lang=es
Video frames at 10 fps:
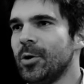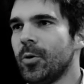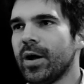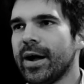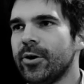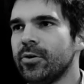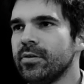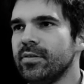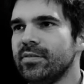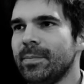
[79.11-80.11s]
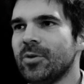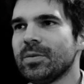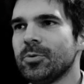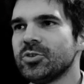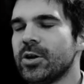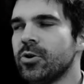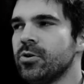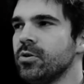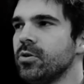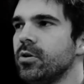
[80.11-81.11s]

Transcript: nos bancaron, siempre nos apoyaron.